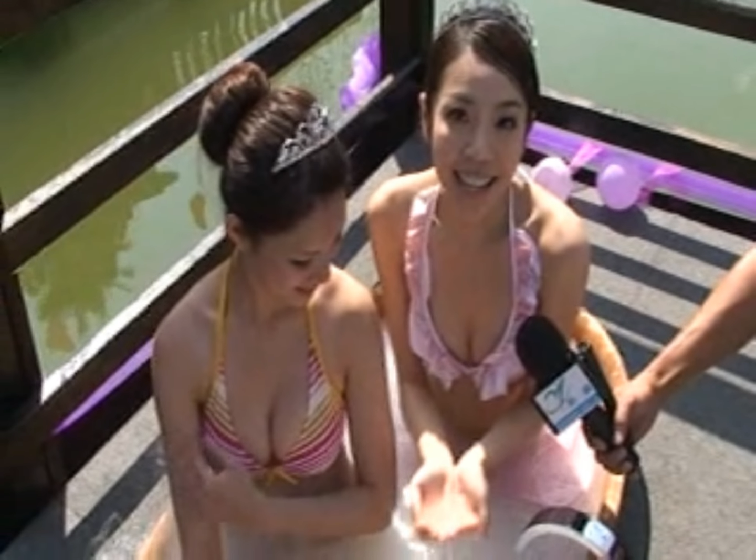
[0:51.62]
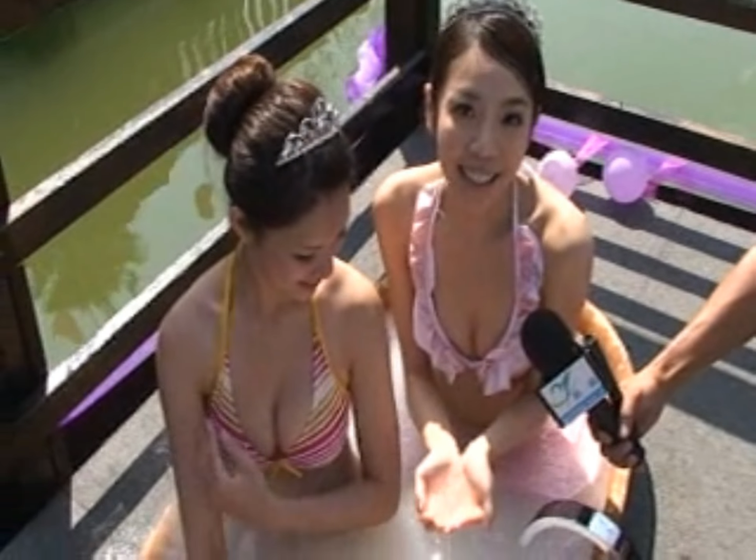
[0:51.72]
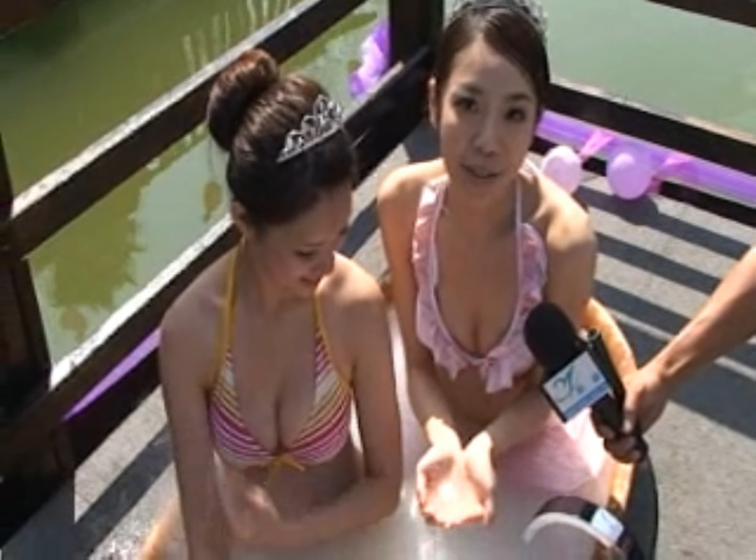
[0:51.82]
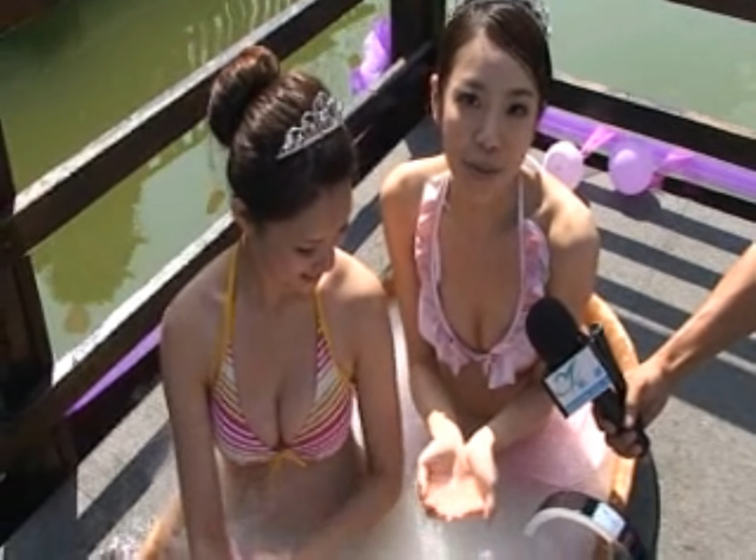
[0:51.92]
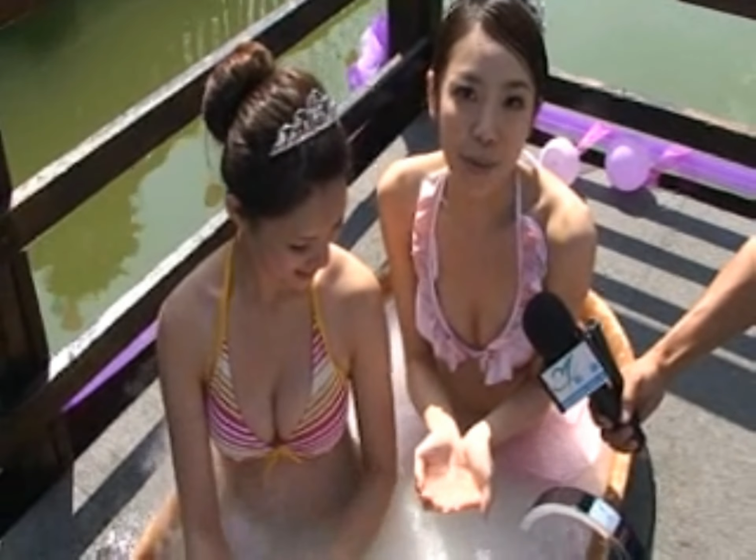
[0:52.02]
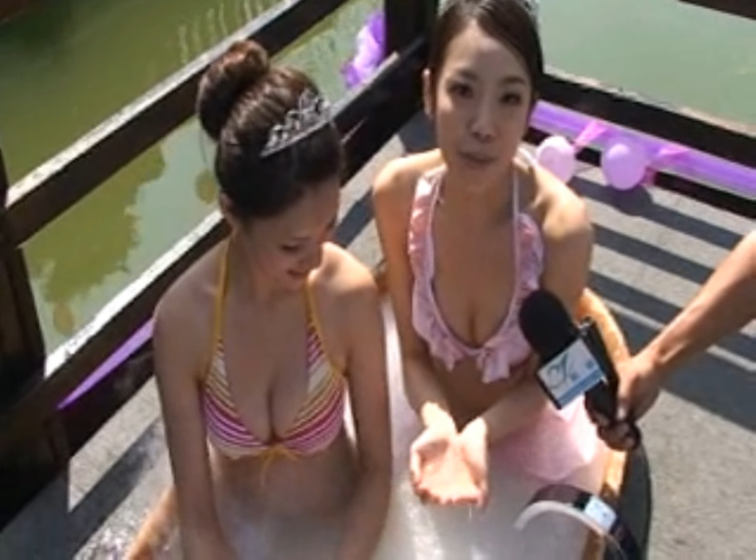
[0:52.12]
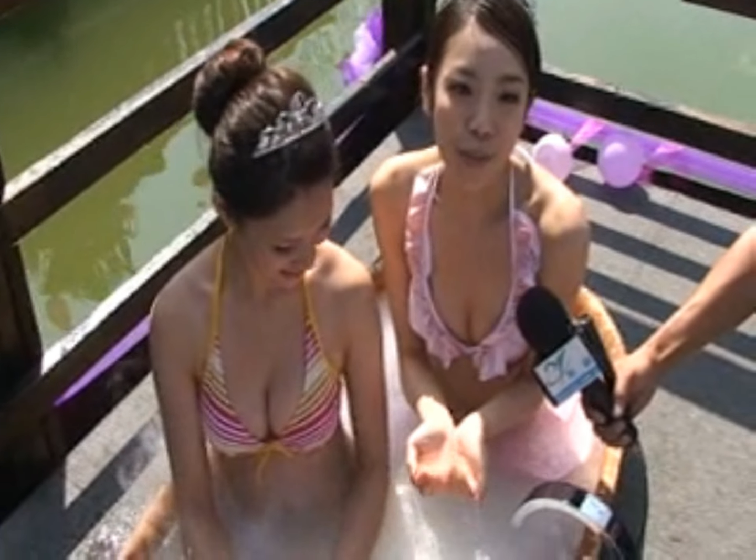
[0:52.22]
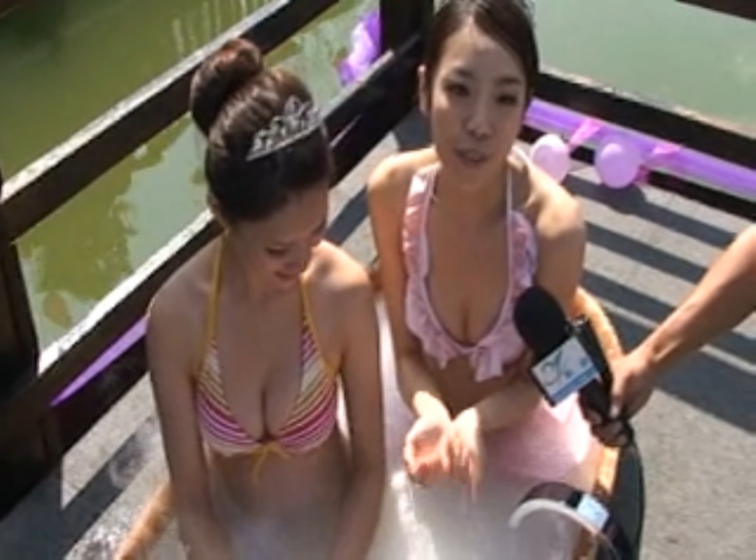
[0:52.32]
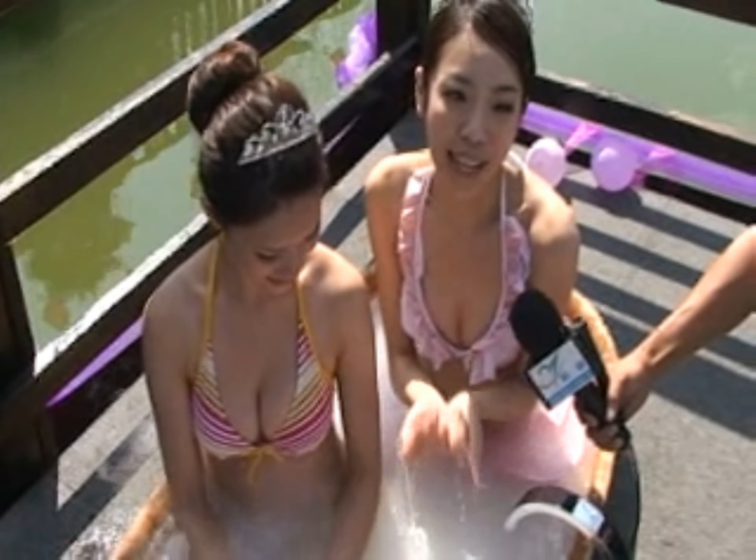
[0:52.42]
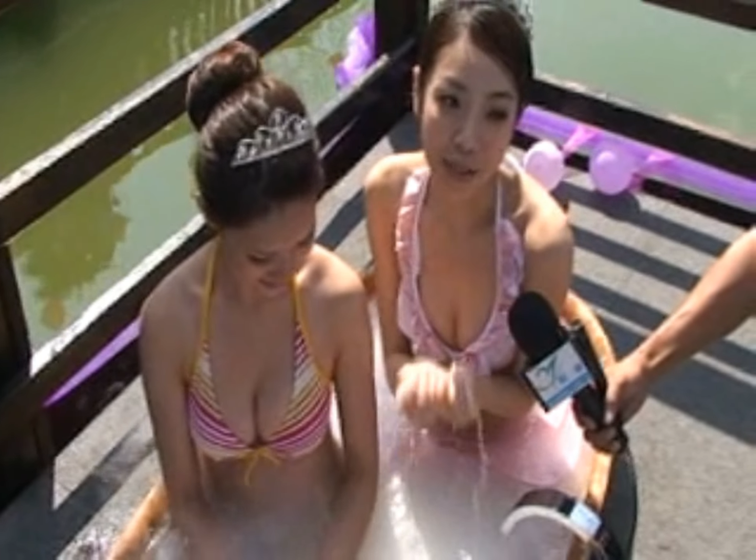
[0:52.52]
常的舒
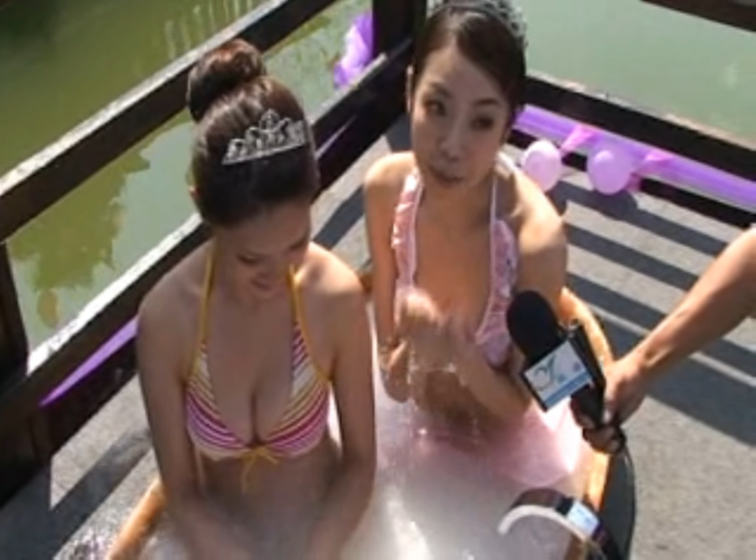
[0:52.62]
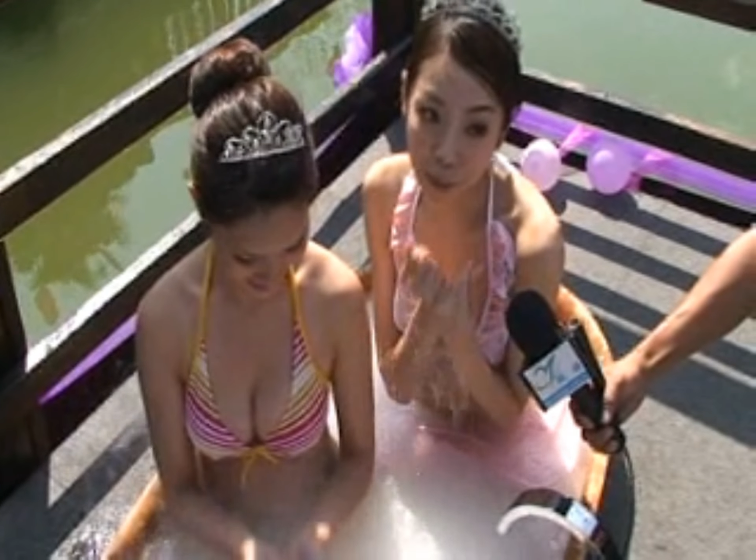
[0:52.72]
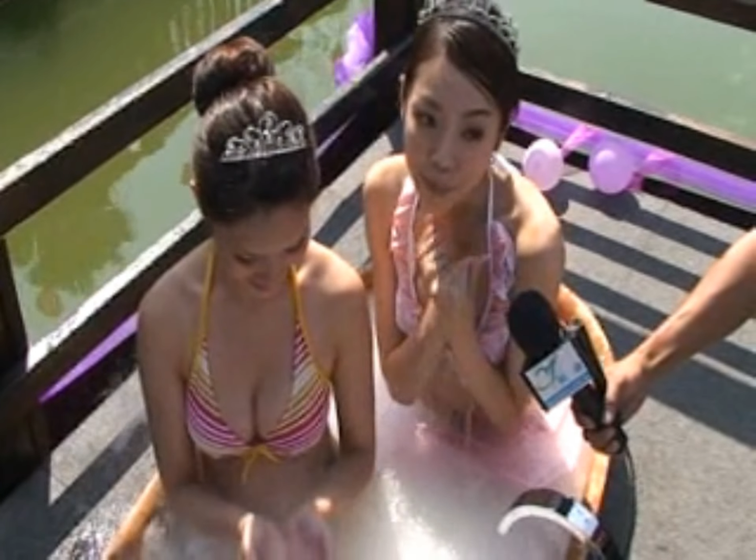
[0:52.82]
服，感觉皮肤